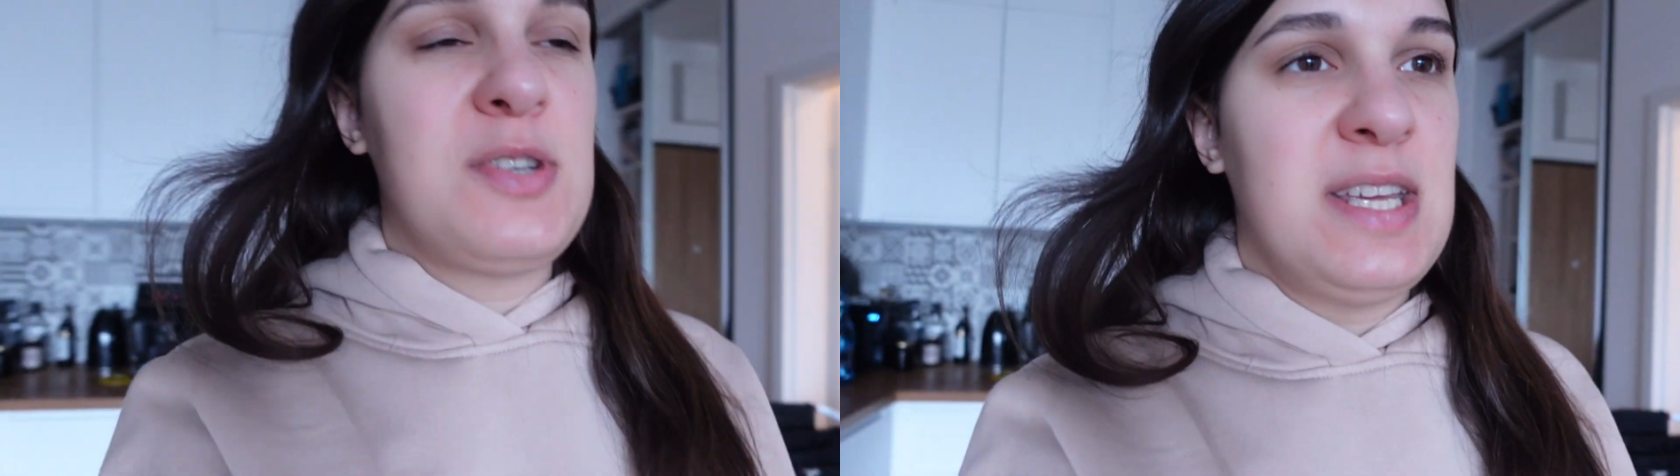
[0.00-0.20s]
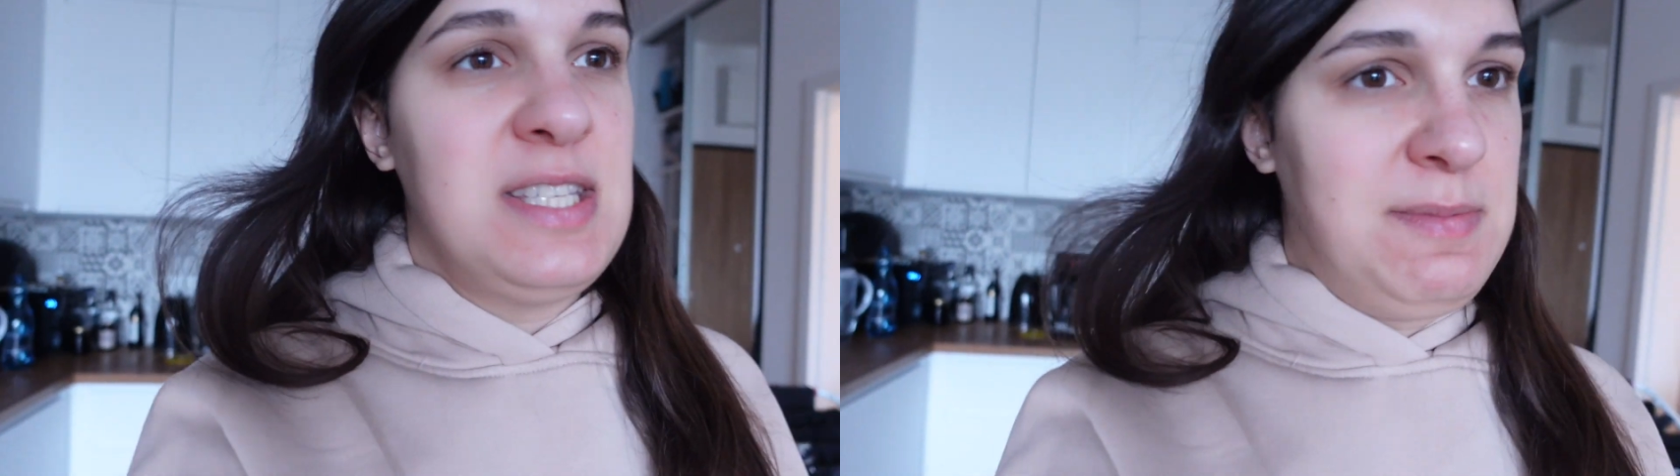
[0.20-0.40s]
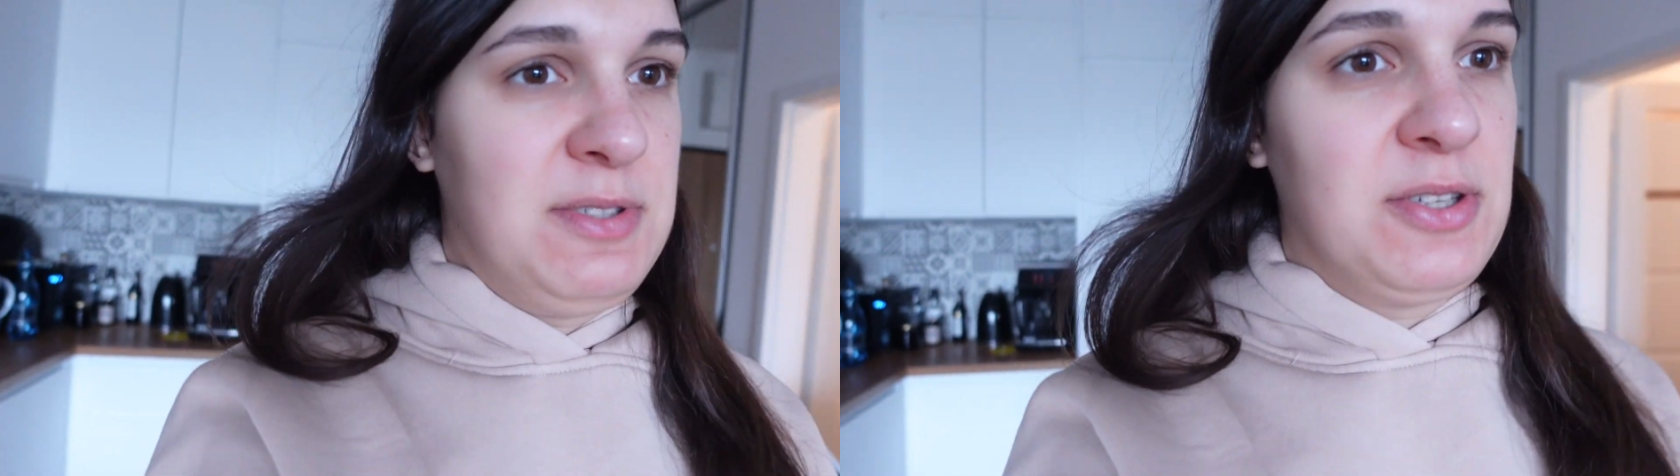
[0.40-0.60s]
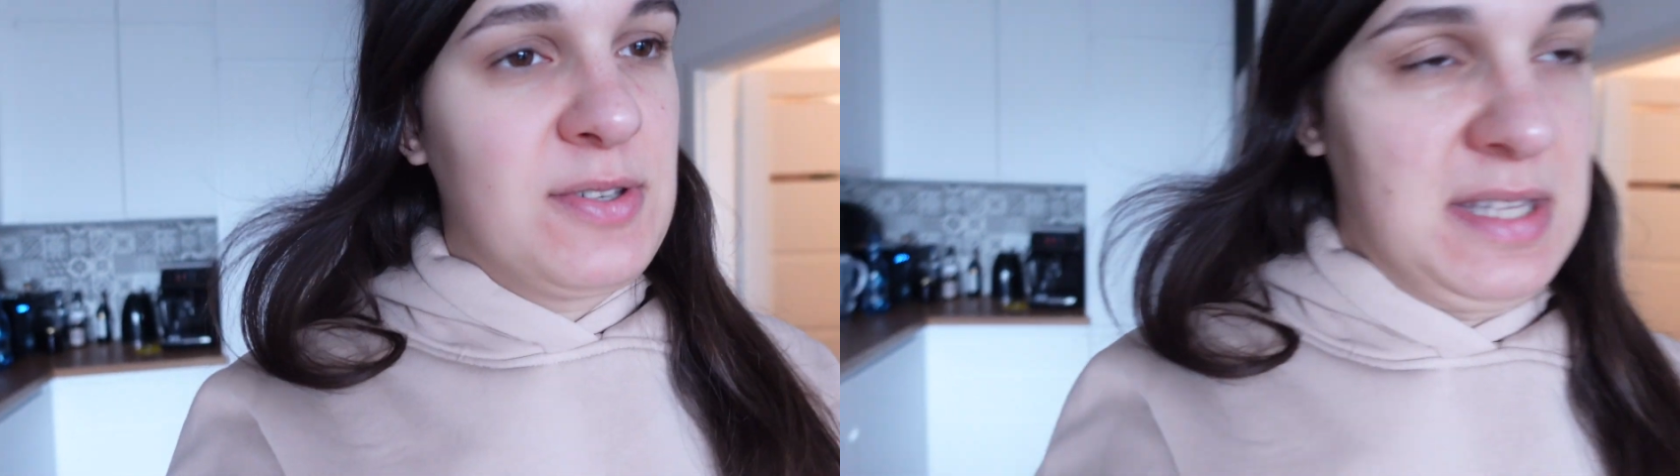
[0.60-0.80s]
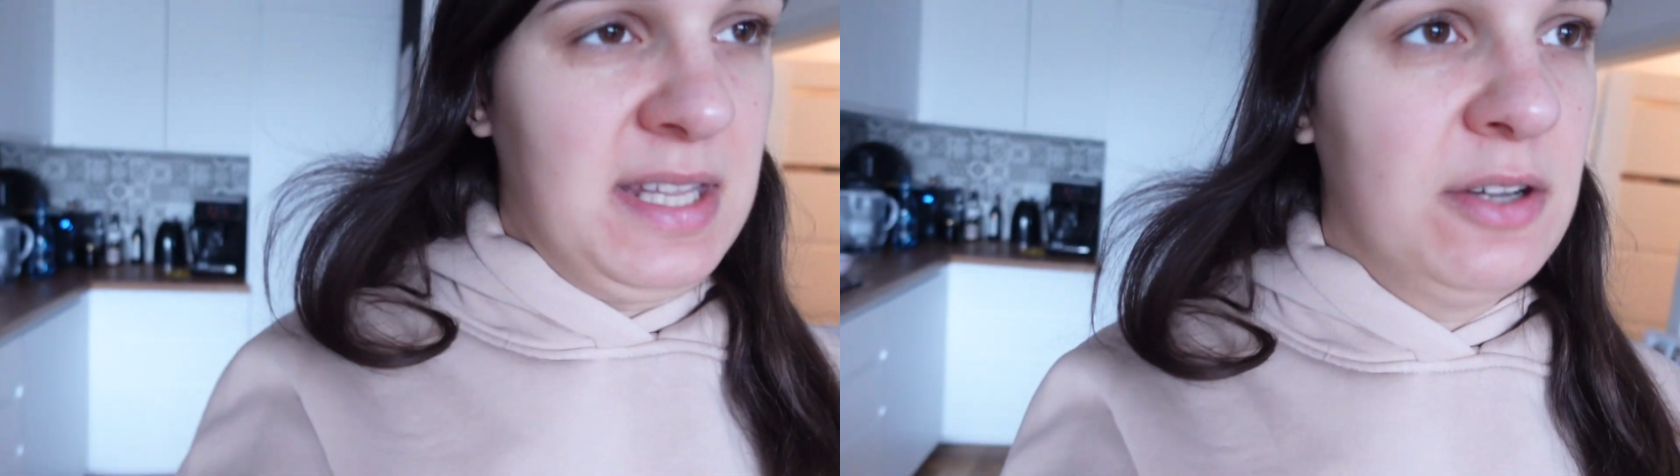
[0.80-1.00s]
że jedziemy do
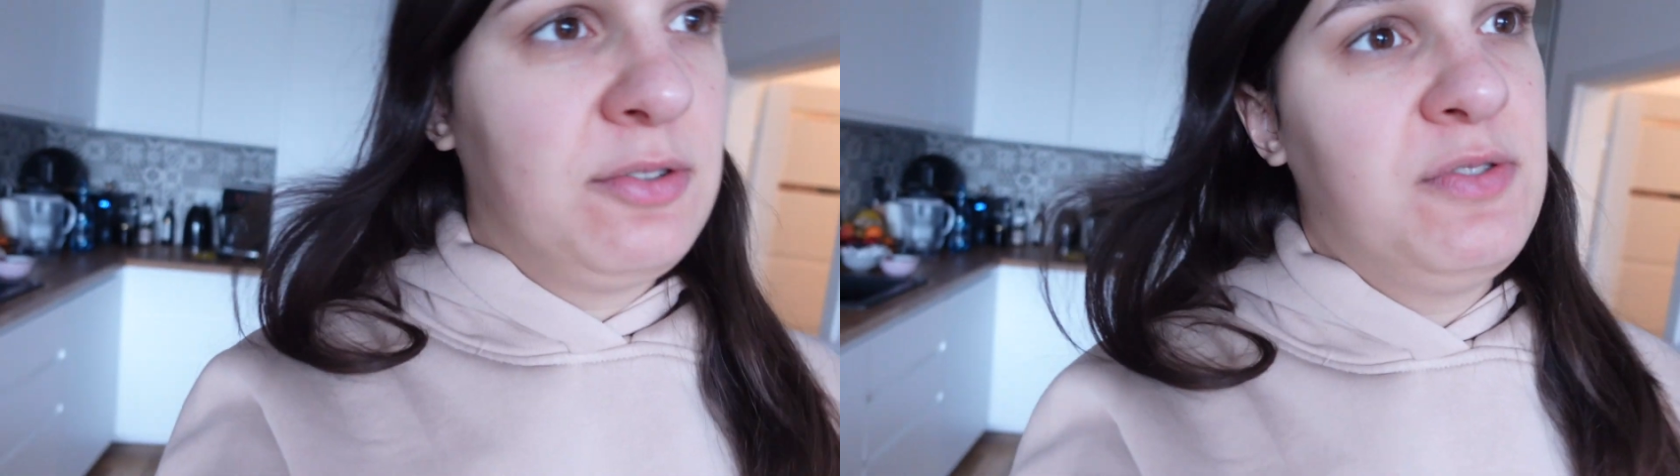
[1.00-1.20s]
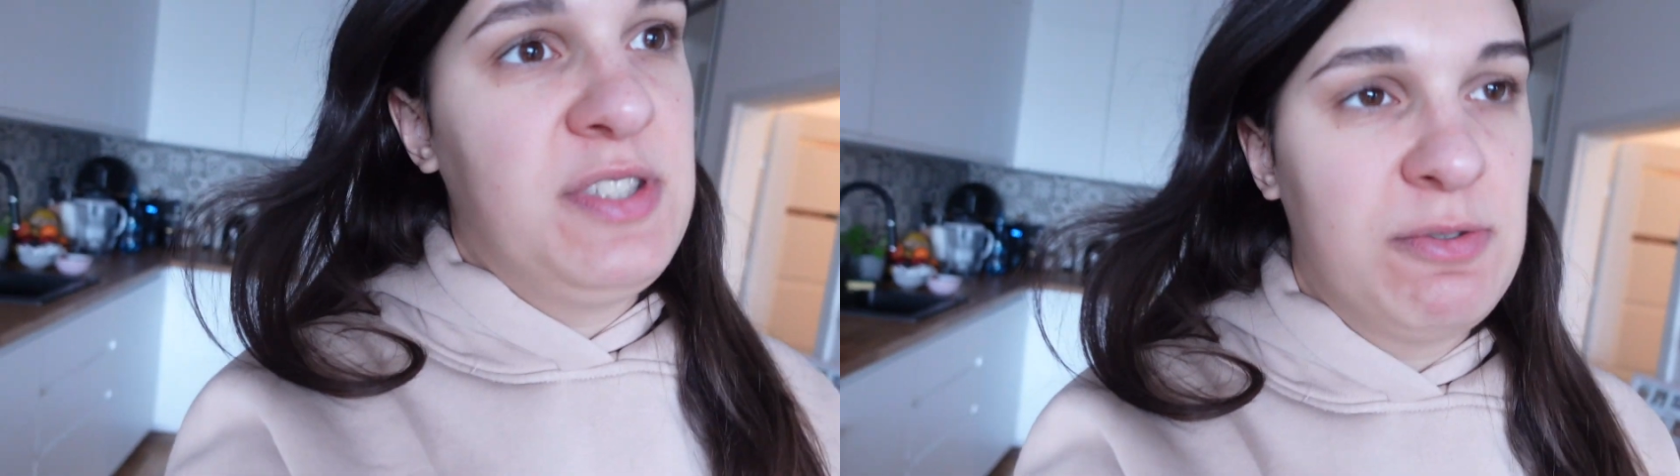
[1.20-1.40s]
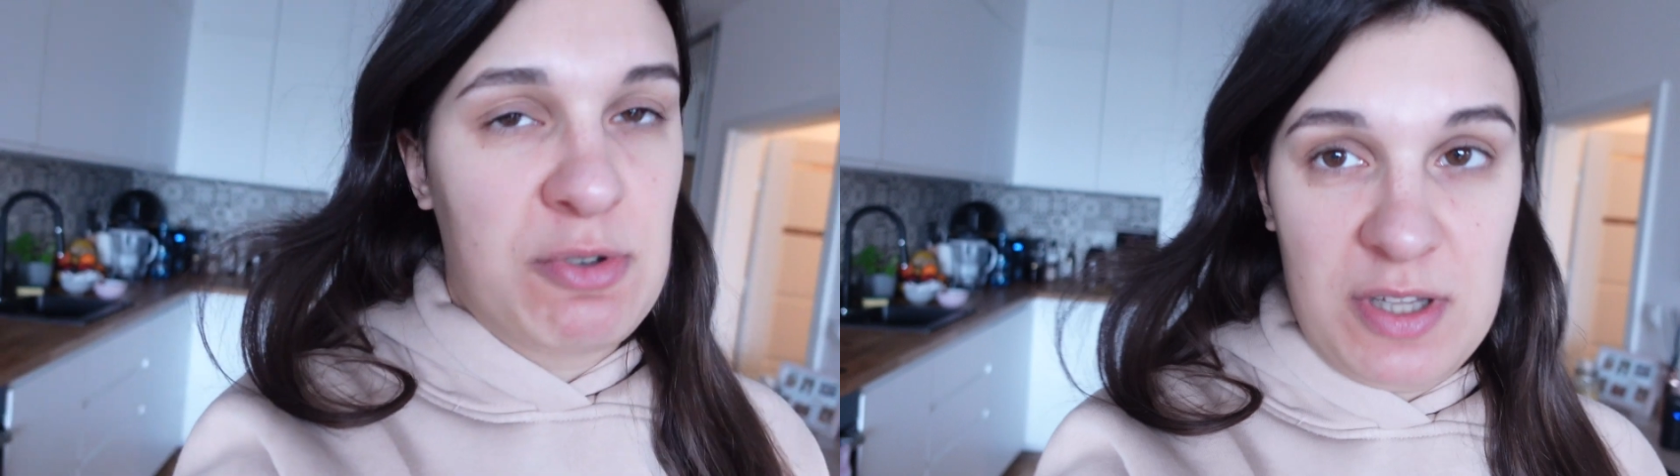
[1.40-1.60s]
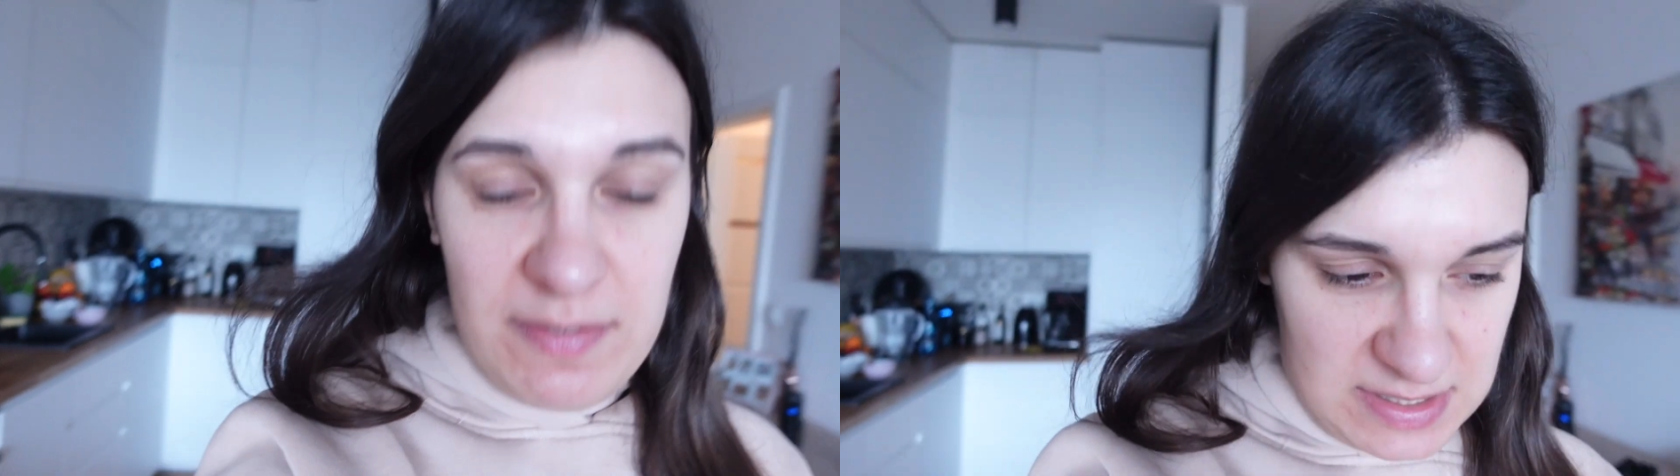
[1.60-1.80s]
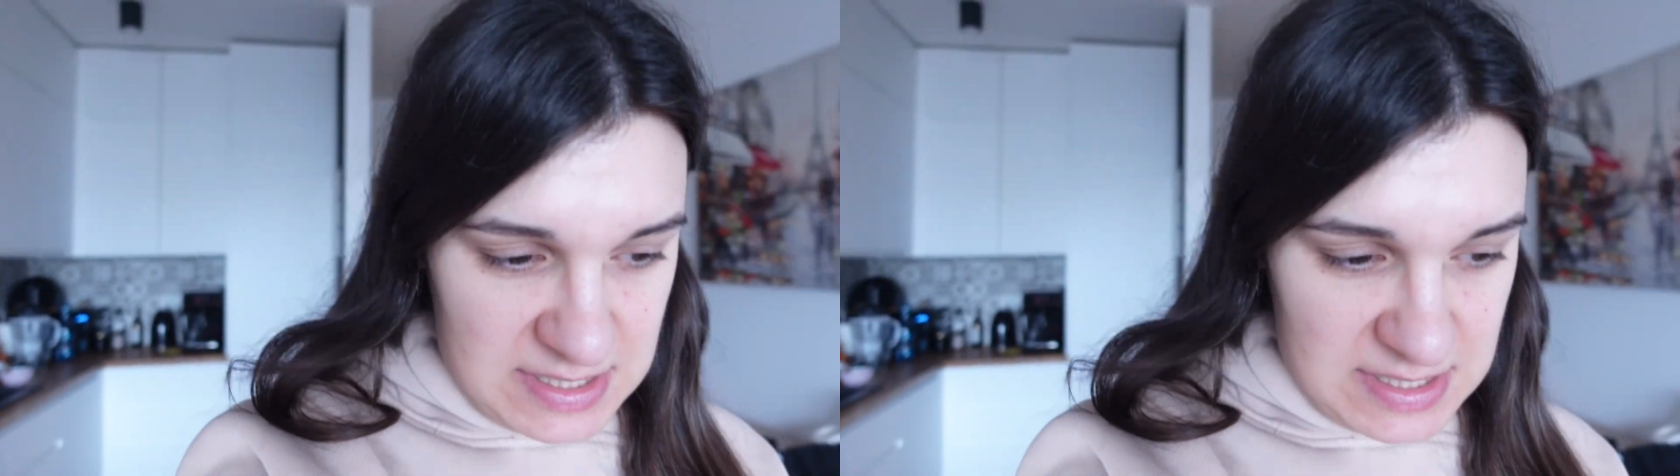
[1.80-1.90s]
tego Santiago, to oczywiście już od dawna